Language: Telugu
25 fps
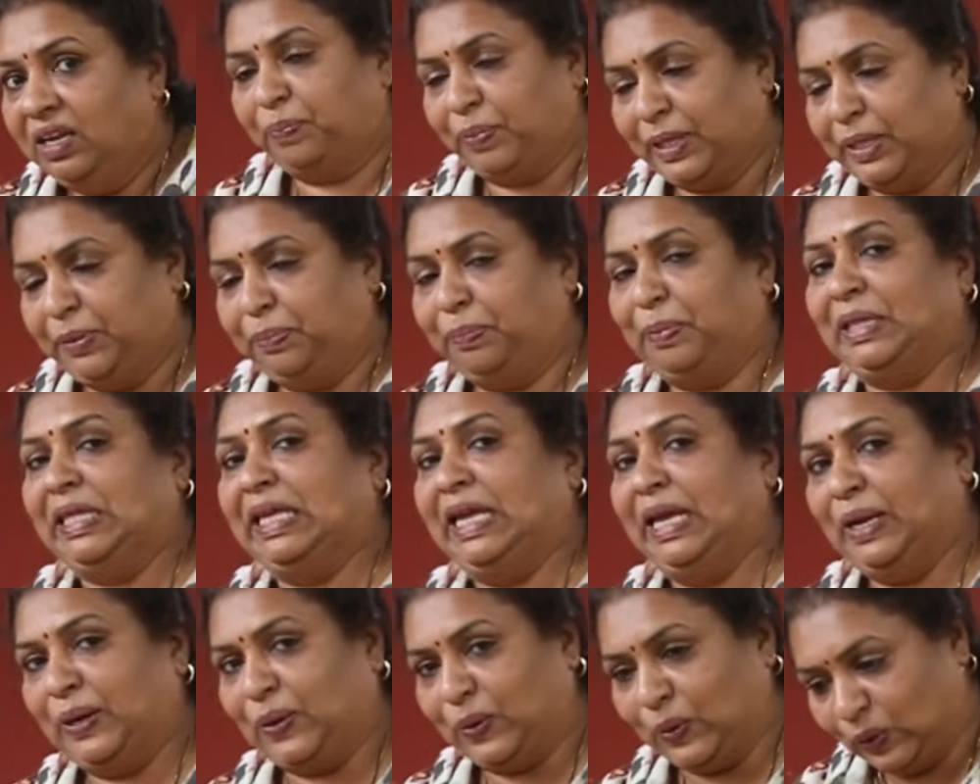పది
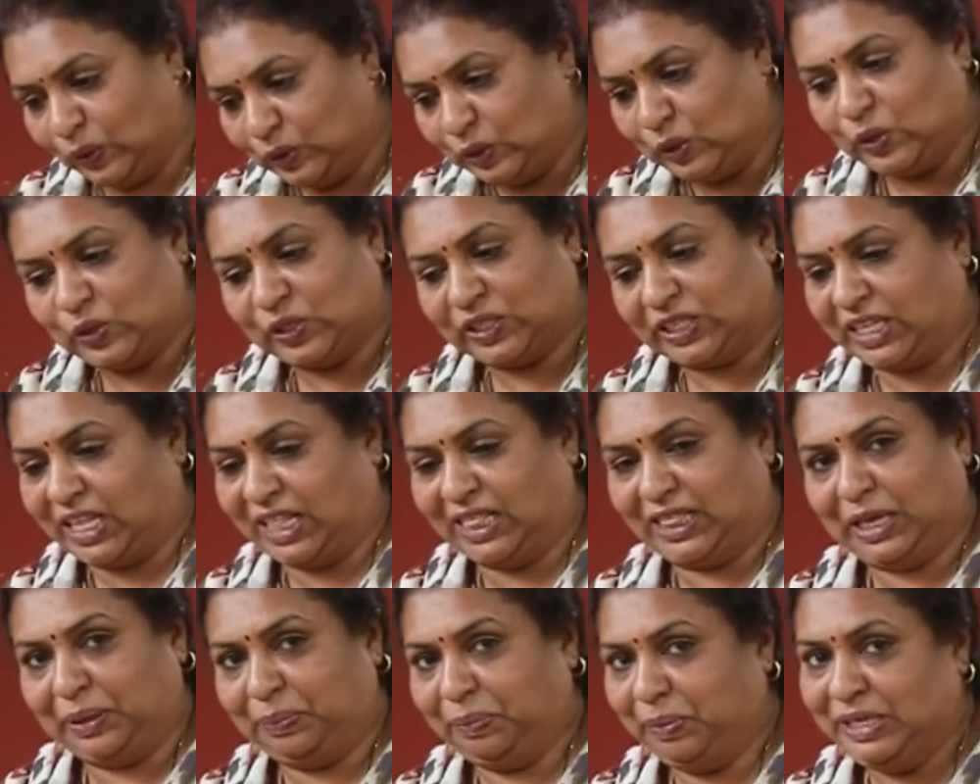పదిహేను రోజులు వస్తుంది
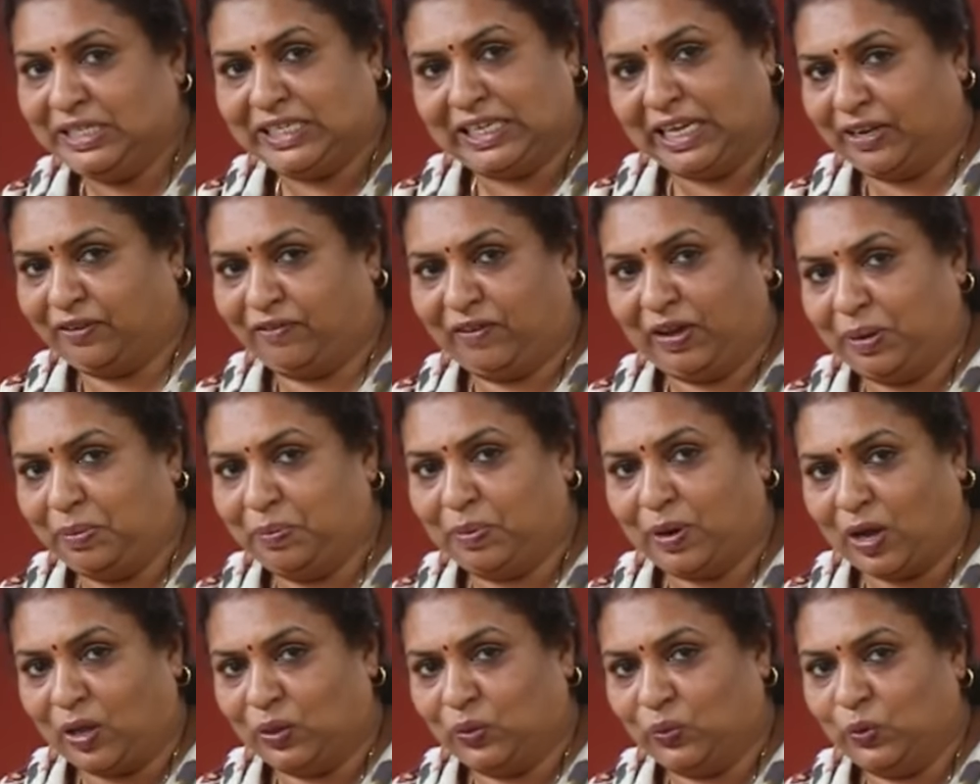అంతకుమించి ఎక్కువ
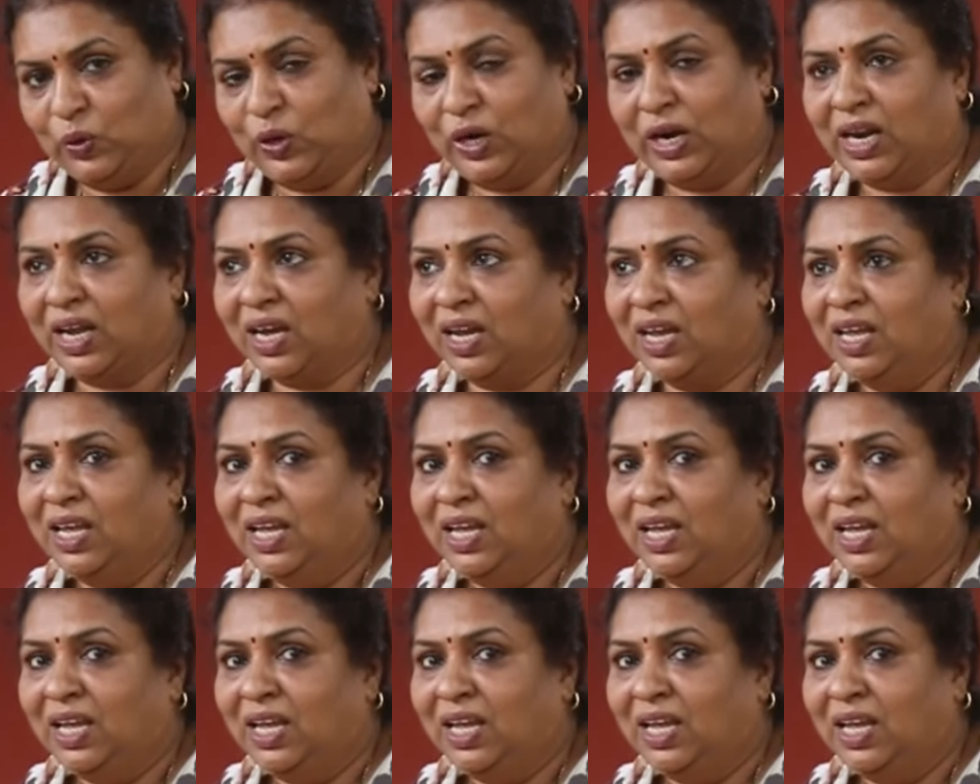ఏం రాదు ఉన్న